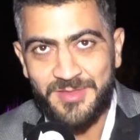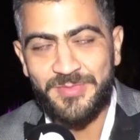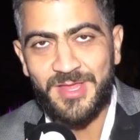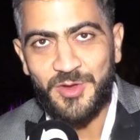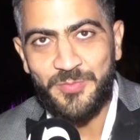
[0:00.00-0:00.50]

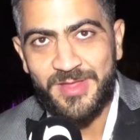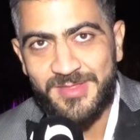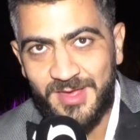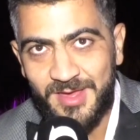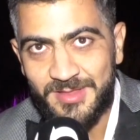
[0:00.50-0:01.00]
نتمنى لكم عيد
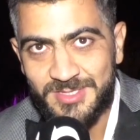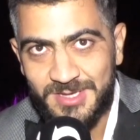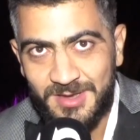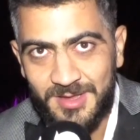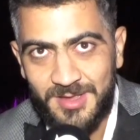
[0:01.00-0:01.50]
سعيد ان
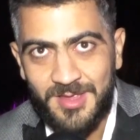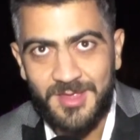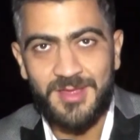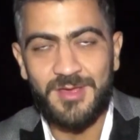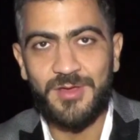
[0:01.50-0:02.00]
شاء الله
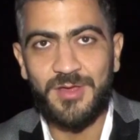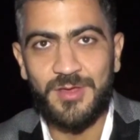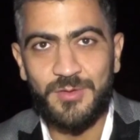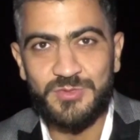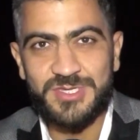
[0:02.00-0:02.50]

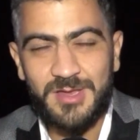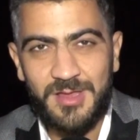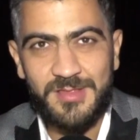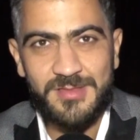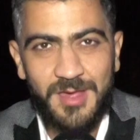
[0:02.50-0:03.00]
آه، وان شاء
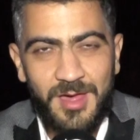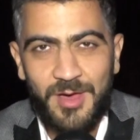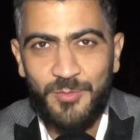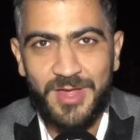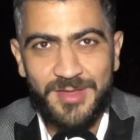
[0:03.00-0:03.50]
الله
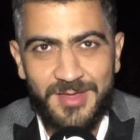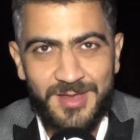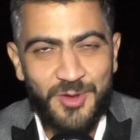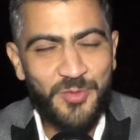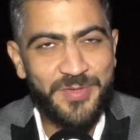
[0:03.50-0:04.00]
الصحه والهنا
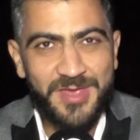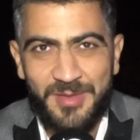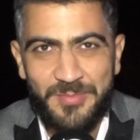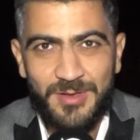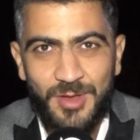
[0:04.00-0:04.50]
لكم
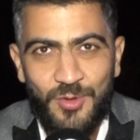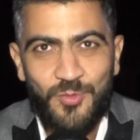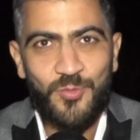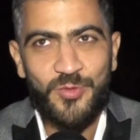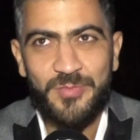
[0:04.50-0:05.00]
كامل
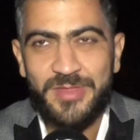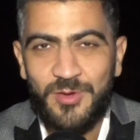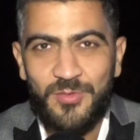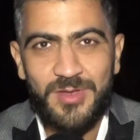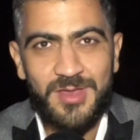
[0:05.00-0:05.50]

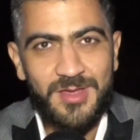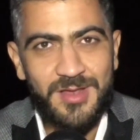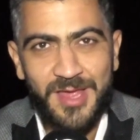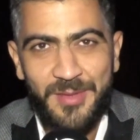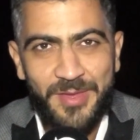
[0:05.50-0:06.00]
ونتمنوا
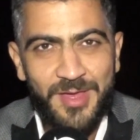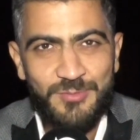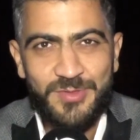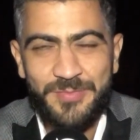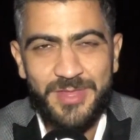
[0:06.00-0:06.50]

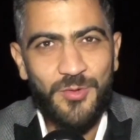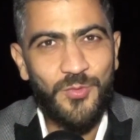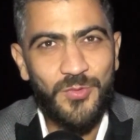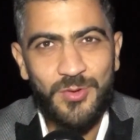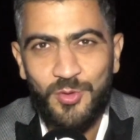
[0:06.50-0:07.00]
الامان
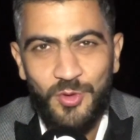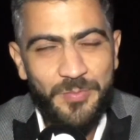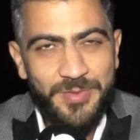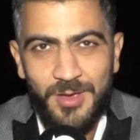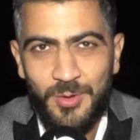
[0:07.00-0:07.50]
نتمنوا كل
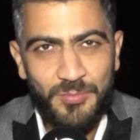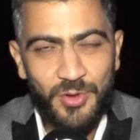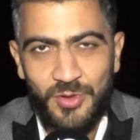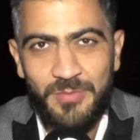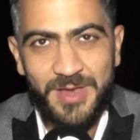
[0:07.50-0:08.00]
بيان
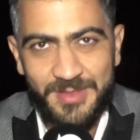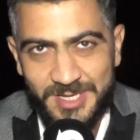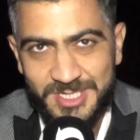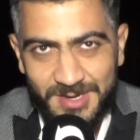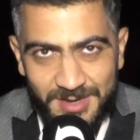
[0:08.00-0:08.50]
البون لبلادنا ان شاء